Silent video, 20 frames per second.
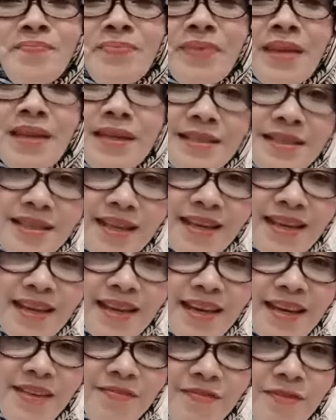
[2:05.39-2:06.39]
Saya
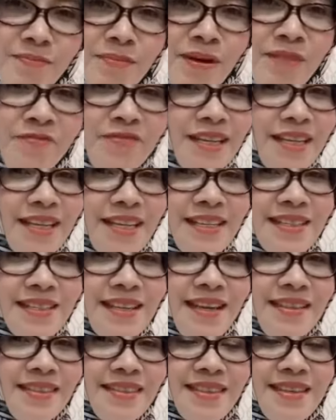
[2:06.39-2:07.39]
Evi Mafrining
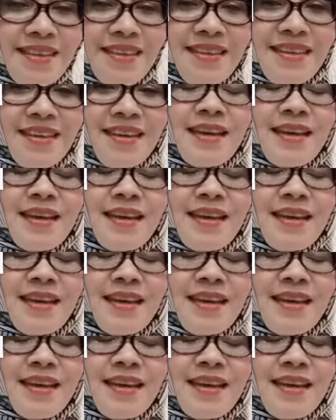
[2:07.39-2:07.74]
Sianti,